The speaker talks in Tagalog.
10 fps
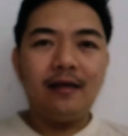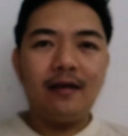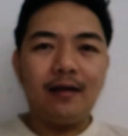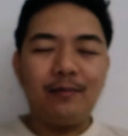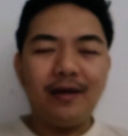
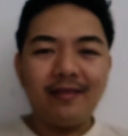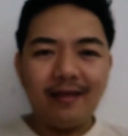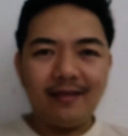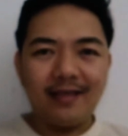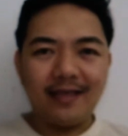Uh, month
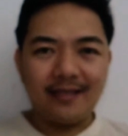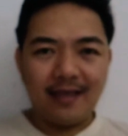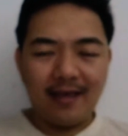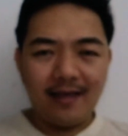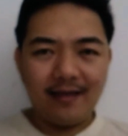end
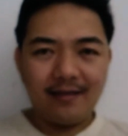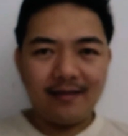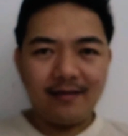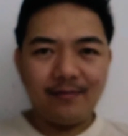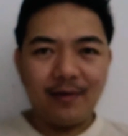kasi,
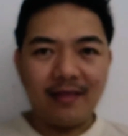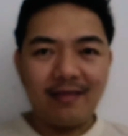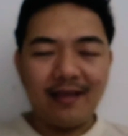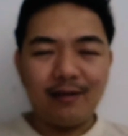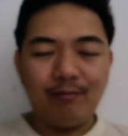month
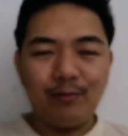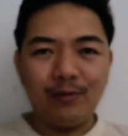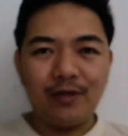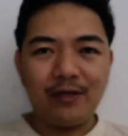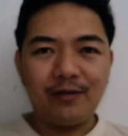end po
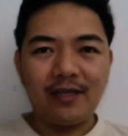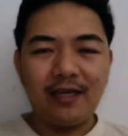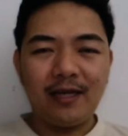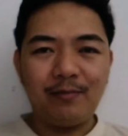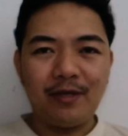ngayon,
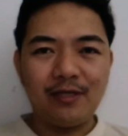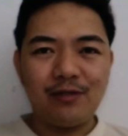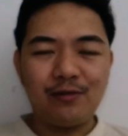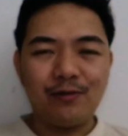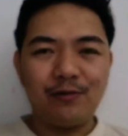kaya
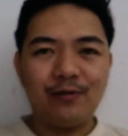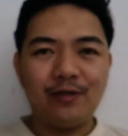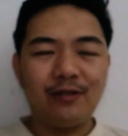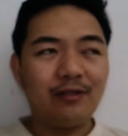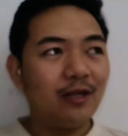medyo,
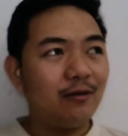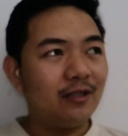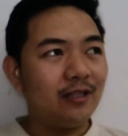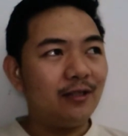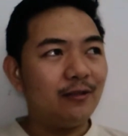anong tawag
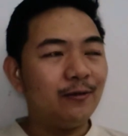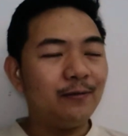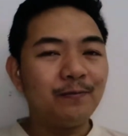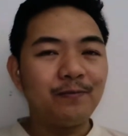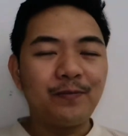nito?
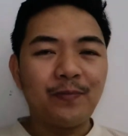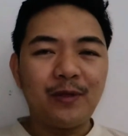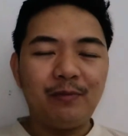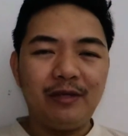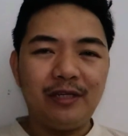
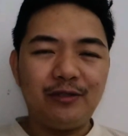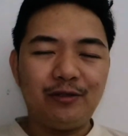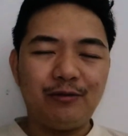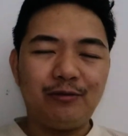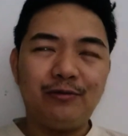Medyo